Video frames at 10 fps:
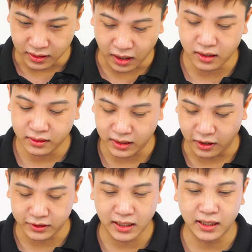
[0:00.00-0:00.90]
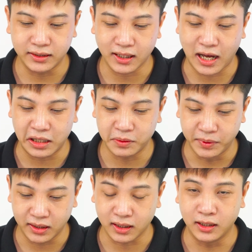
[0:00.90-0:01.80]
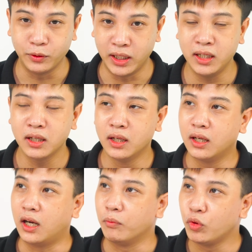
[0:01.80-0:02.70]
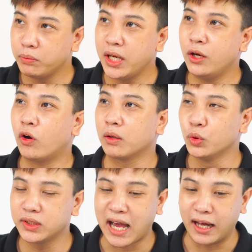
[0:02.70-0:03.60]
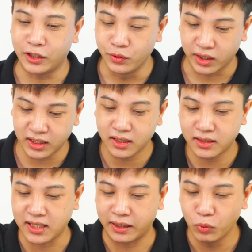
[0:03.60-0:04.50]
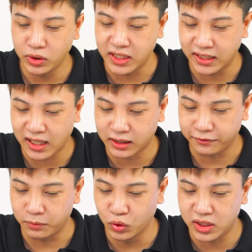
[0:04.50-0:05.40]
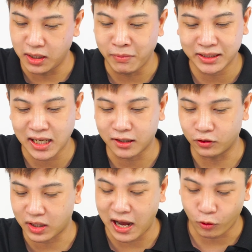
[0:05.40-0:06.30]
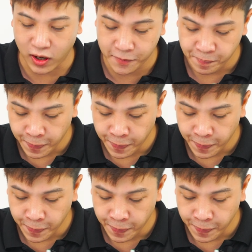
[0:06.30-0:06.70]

Đó thì đó sẽ là những cái mà mình cần lưu ý. Bút bi hoặc là bút dạ đều được nhá, tránh bút chì ra, tại vì bút chì ma sát của nó cao quá.